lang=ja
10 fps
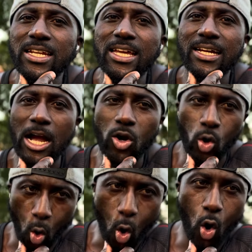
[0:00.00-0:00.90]
レ学
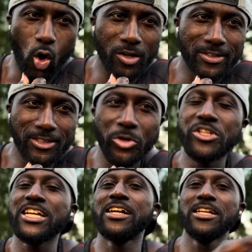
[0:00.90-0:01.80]
校っていう
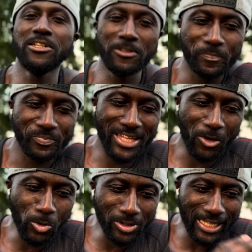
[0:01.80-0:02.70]
チャンネル。で、
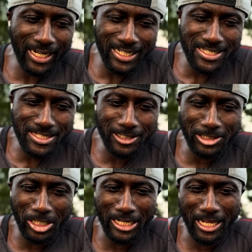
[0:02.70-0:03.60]
この高木さんっ
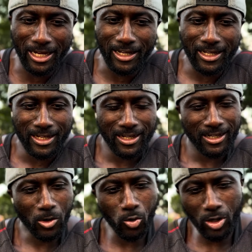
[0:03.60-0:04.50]
てね、
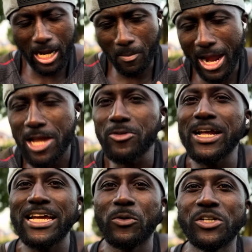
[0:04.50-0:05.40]
コロナ前ぐ
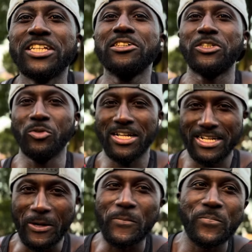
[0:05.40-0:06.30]
らいの知ってる人なん
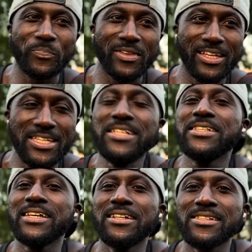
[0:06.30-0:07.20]
だよ。
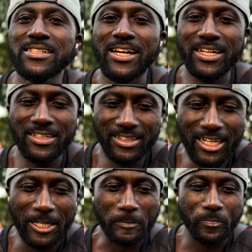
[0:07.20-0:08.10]
インスタでつなげ
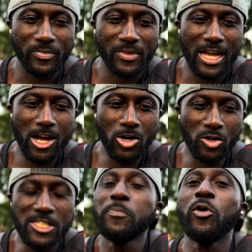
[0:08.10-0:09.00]
て、あ
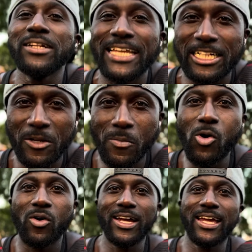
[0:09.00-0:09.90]
の、スポルテックで
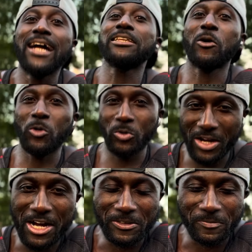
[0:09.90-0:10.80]
も、えー、会ったこと
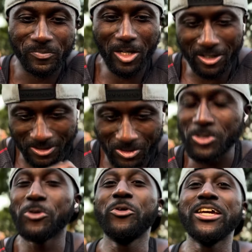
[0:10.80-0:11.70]
がある。なんか
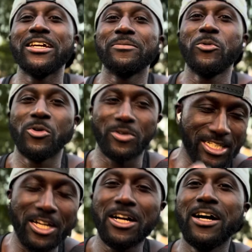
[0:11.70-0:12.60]
すごい、もう
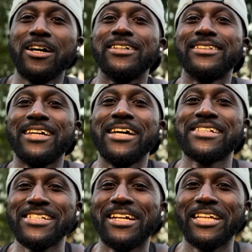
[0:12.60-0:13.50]
キャラが大好
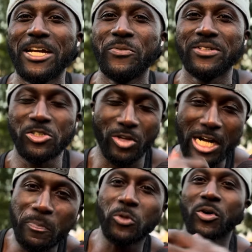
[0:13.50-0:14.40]
きなタイプ。ちょっと
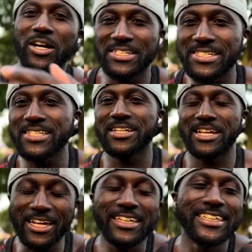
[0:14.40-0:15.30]
ラップとかが好きで
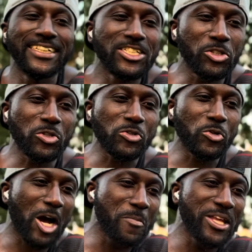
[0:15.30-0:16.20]
ね、ちょっとそ
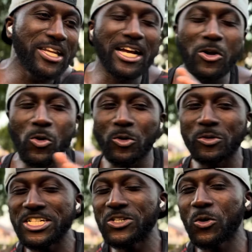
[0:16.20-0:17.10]
のアメリカの
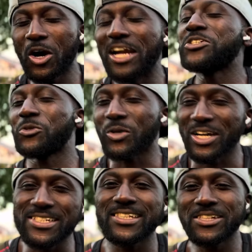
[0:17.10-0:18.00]
黒人のカルチャーとか
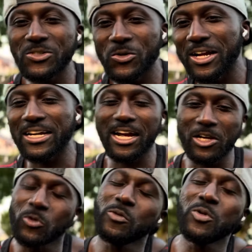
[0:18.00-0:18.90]
好きそうな、なんか
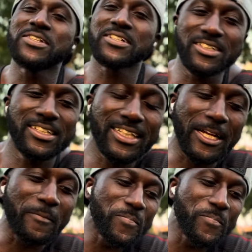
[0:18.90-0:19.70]
曲も作ってて、